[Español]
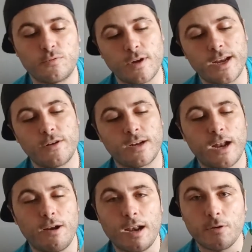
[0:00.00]
Pues bueno,
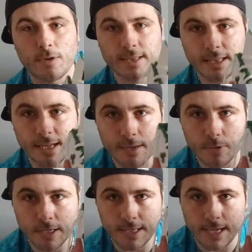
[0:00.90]
claro, la lengüeta tiene que
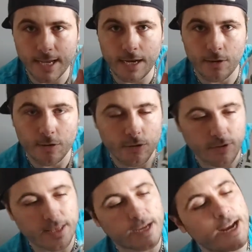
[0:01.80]
ponerte el
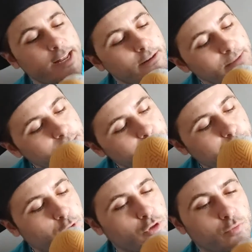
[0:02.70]
logo de Kairi Green, por